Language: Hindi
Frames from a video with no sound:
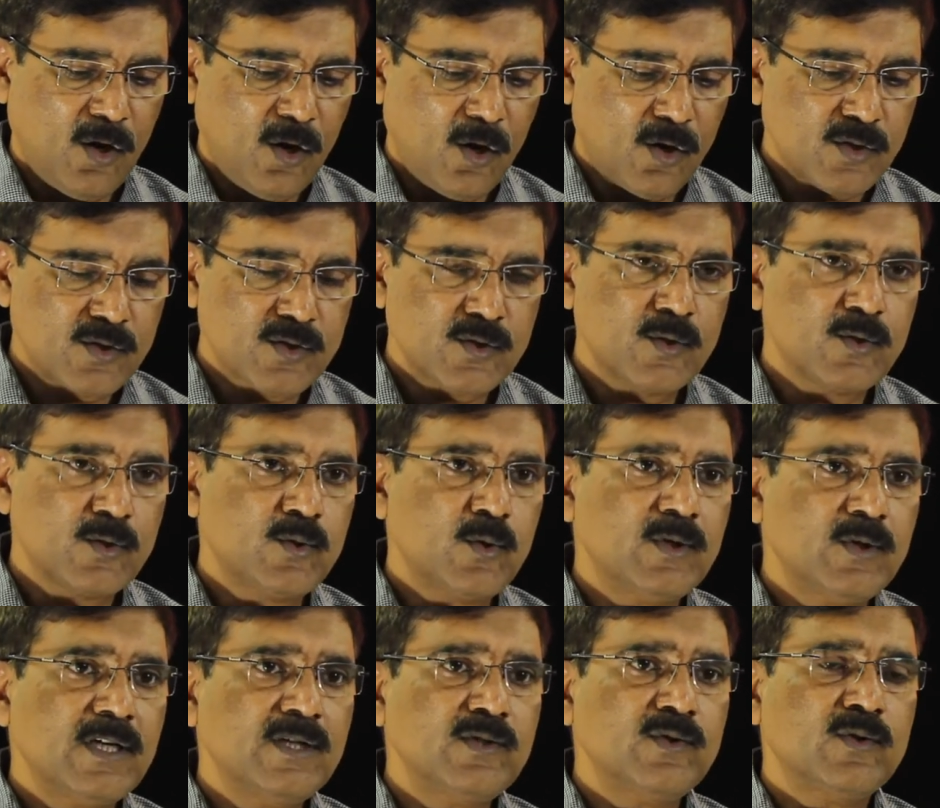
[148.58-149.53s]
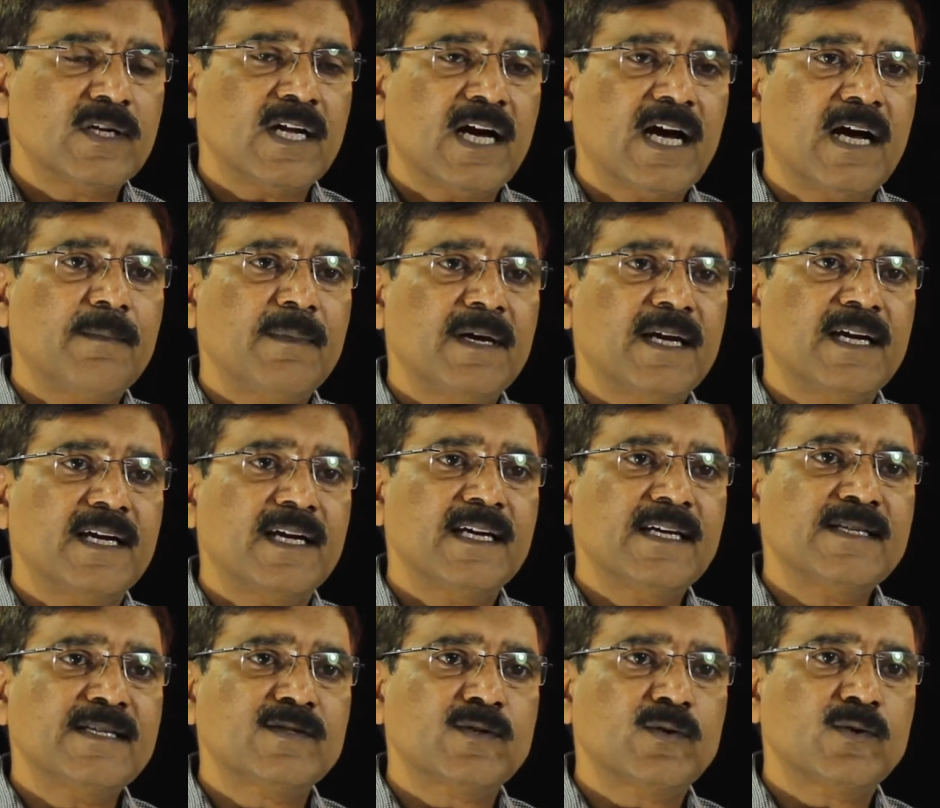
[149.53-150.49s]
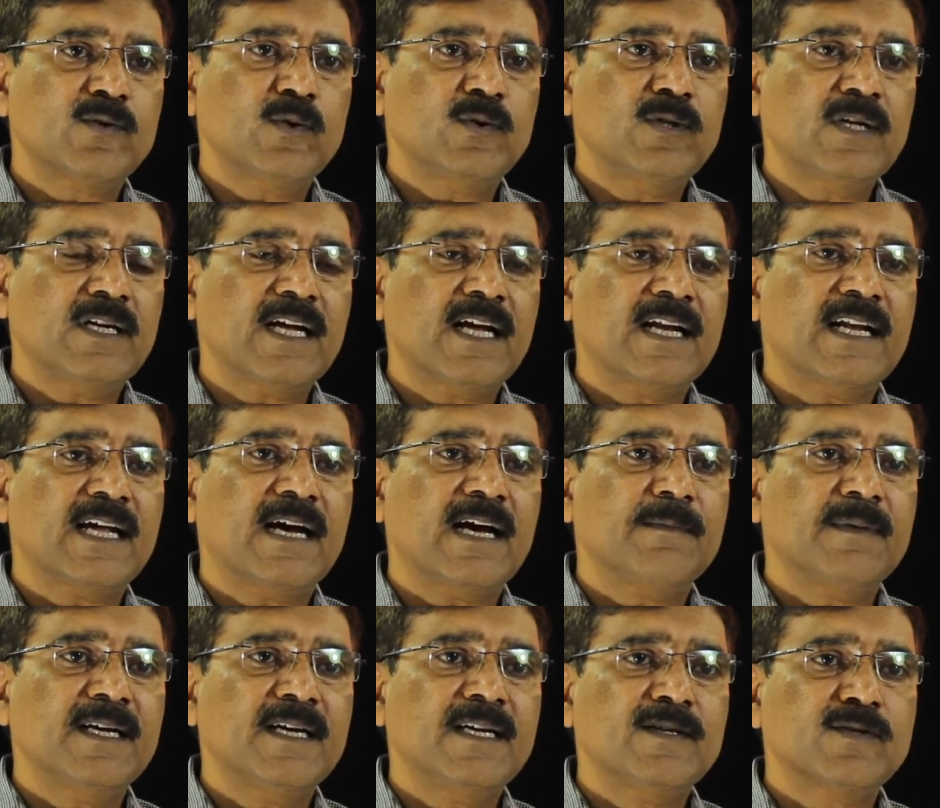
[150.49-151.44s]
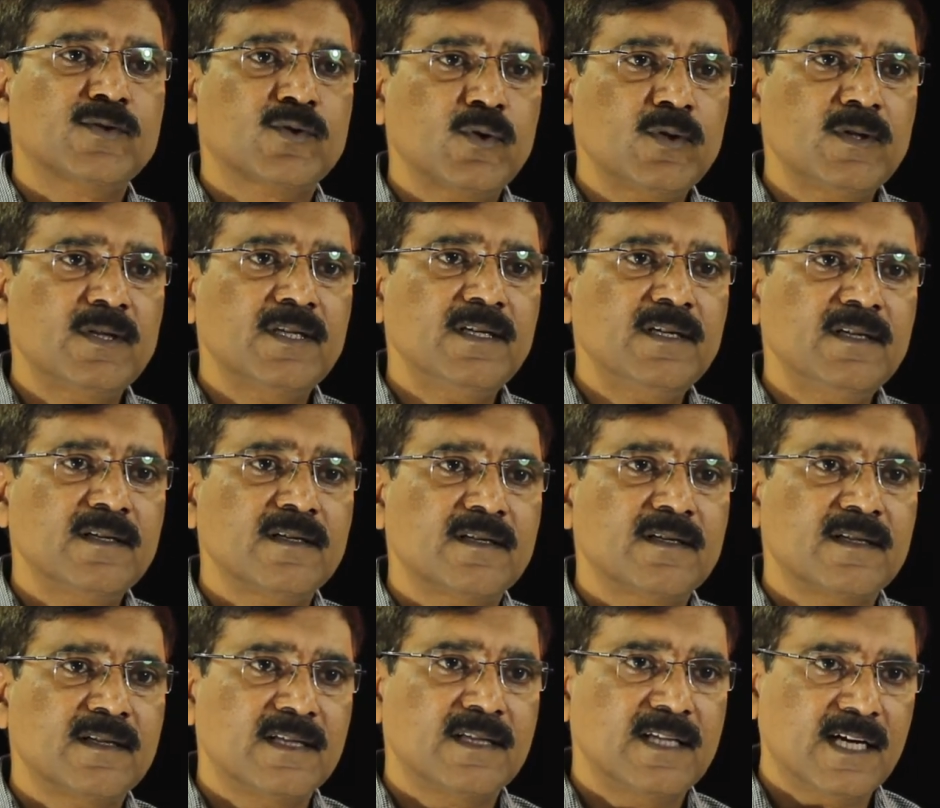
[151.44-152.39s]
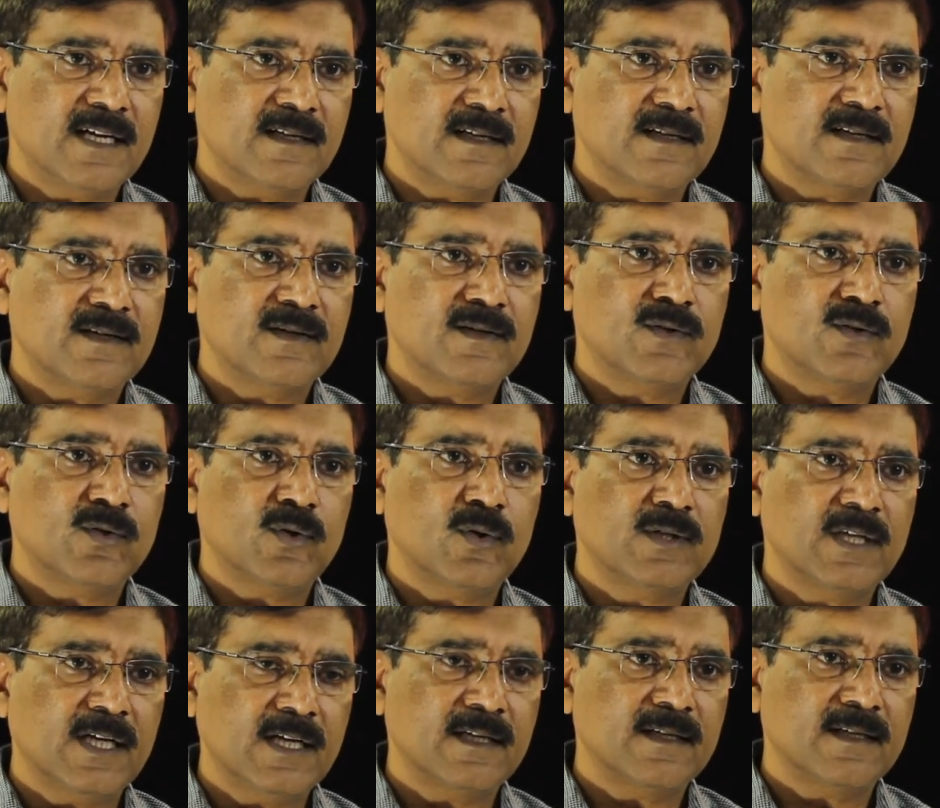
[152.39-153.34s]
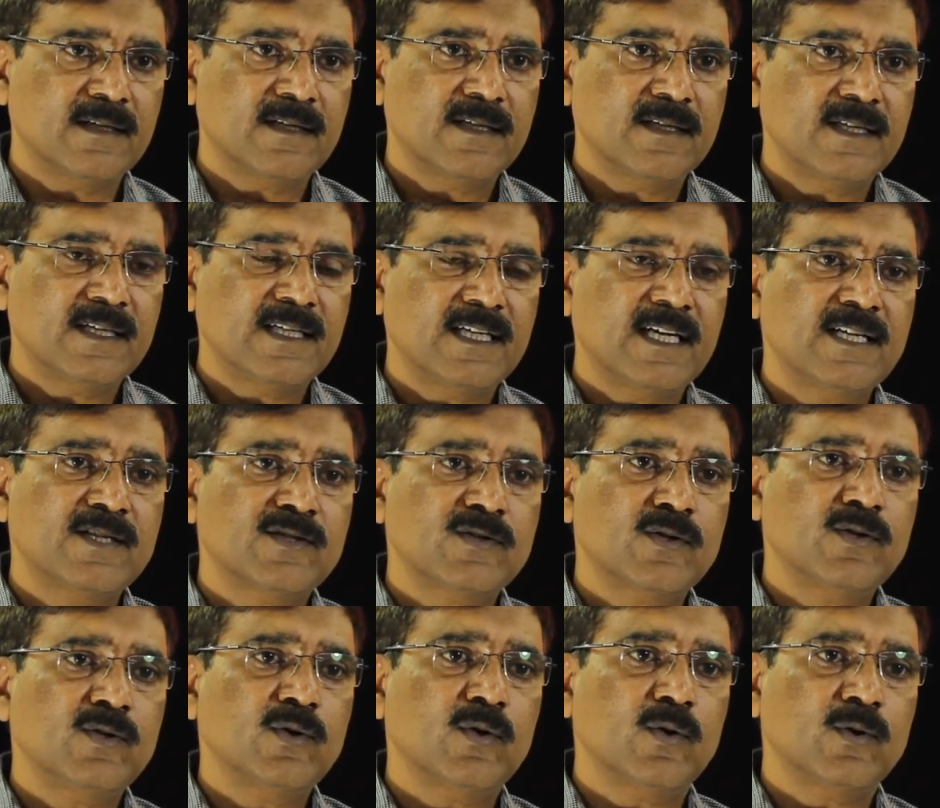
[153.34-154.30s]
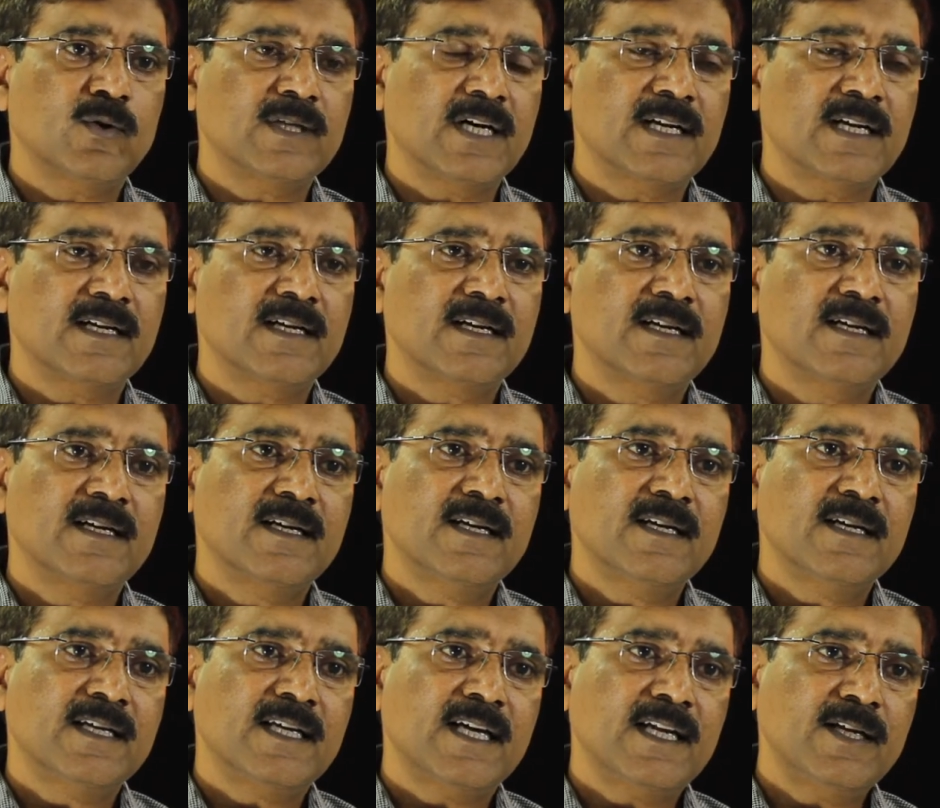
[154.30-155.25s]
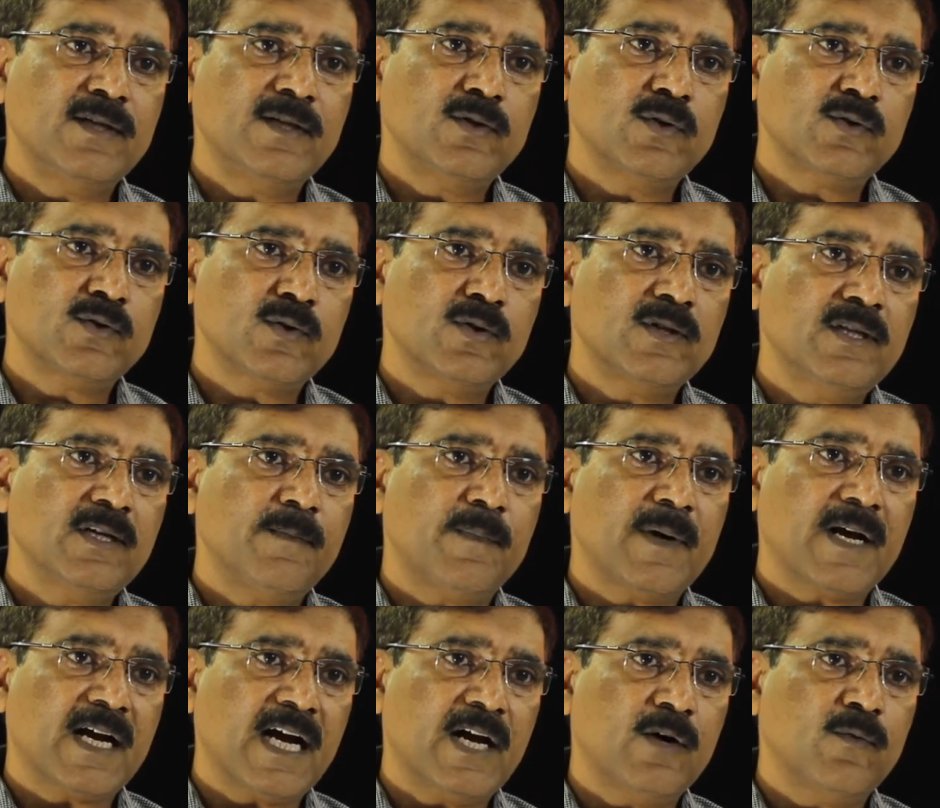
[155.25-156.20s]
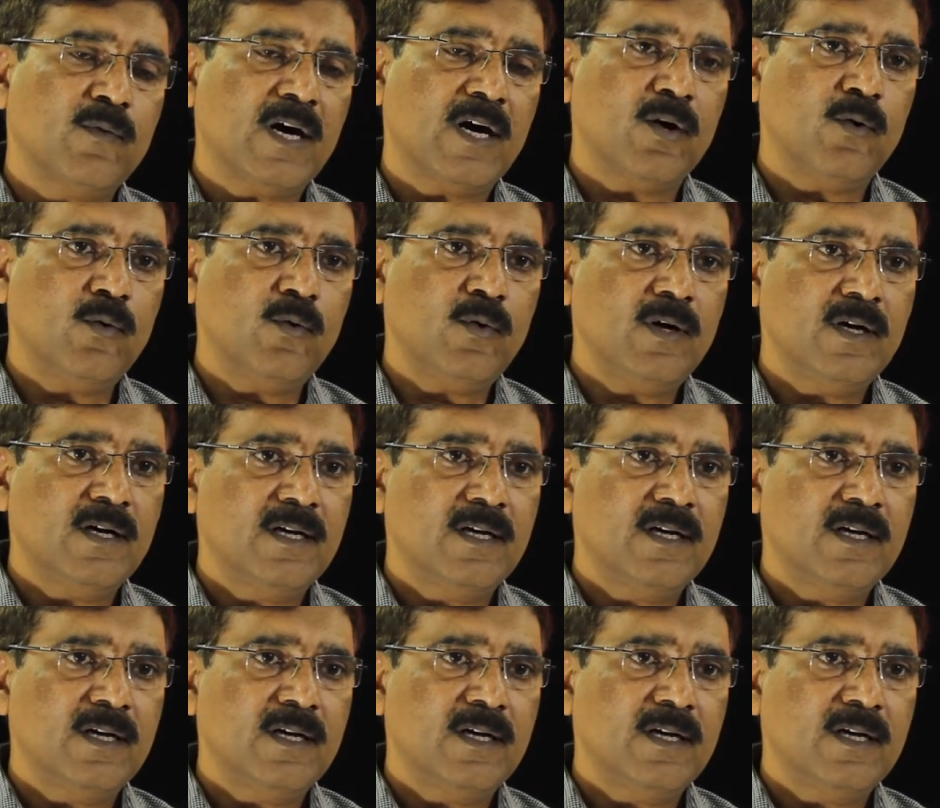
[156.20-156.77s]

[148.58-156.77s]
और शुद्धोधन जो नाम है शुद्धोधन का नाम है शुद्ध धन दोधन यानी शुद्ध ओधन यानी जो शुद्ध पका हुआ हो